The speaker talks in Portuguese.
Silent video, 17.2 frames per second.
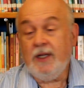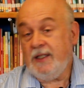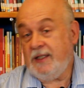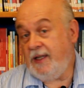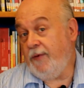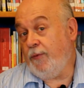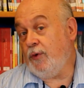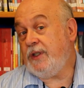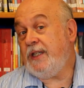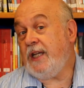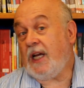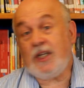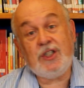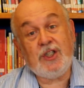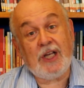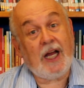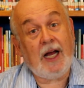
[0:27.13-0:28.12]
Se você
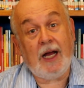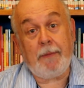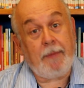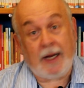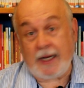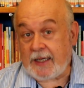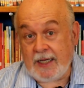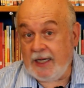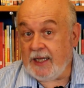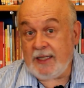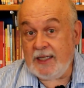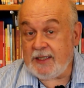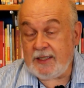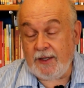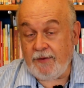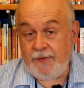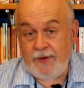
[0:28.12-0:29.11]
achar bacana
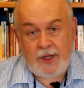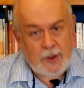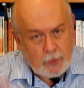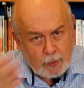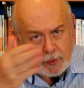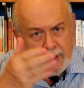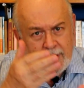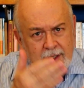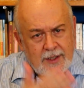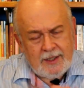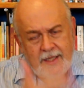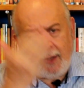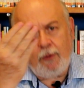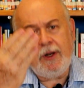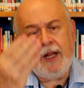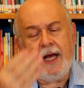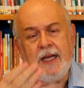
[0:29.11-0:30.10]
esse vídeo, dê
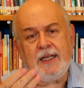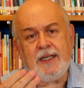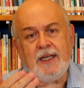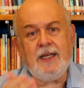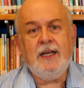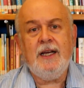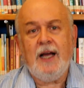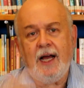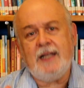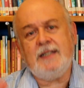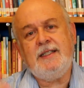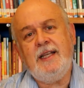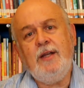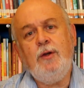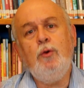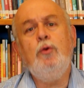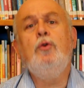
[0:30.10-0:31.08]
um like.
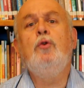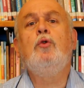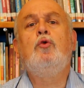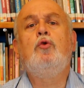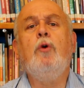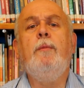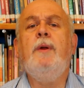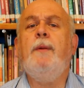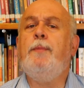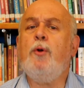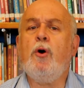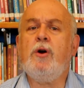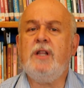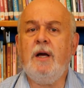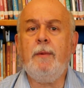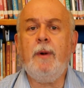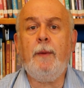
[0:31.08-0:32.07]
Assim o YouTube
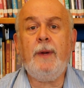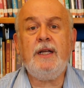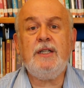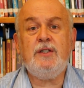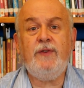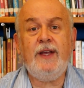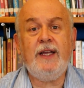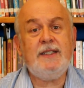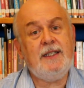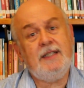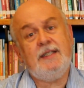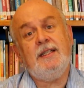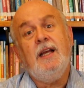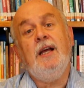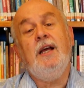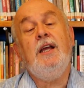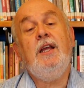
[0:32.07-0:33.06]
programa mais
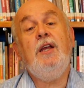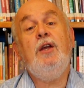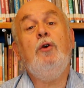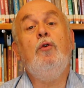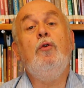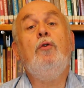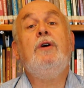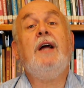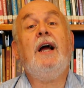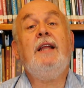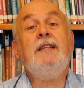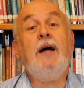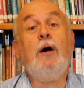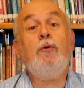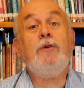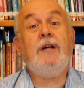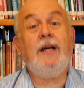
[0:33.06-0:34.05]
vezes e o
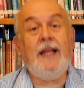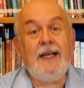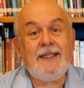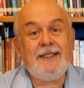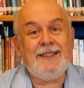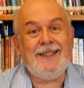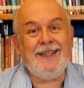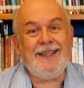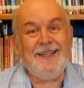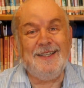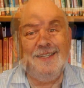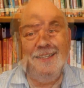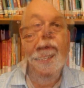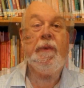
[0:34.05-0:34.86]
canal cresce.